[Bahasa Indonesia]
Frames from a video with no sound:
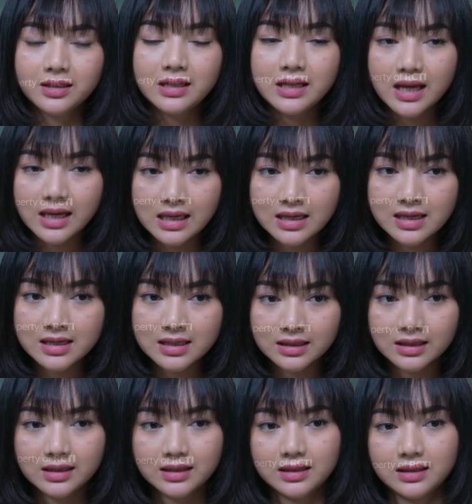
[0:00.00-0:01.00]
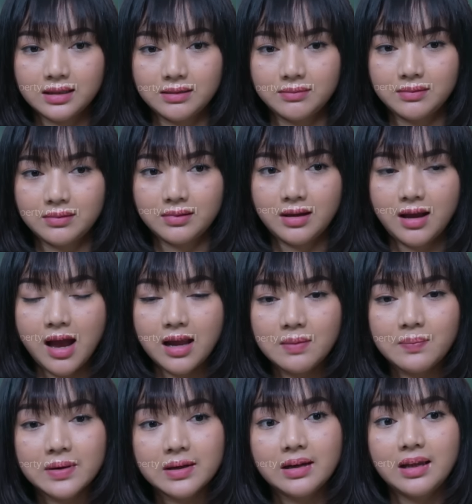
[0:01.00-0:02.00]
Dia inget
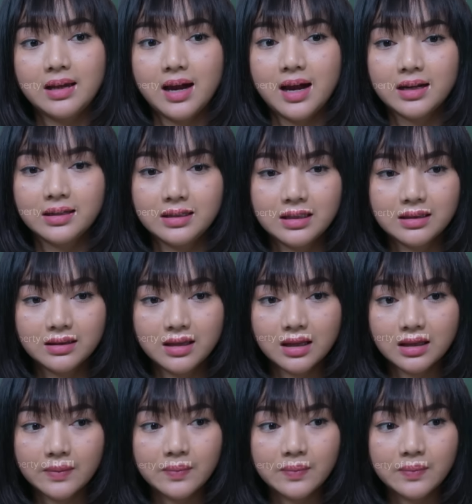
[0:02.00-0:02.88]
hari pernikahan kita,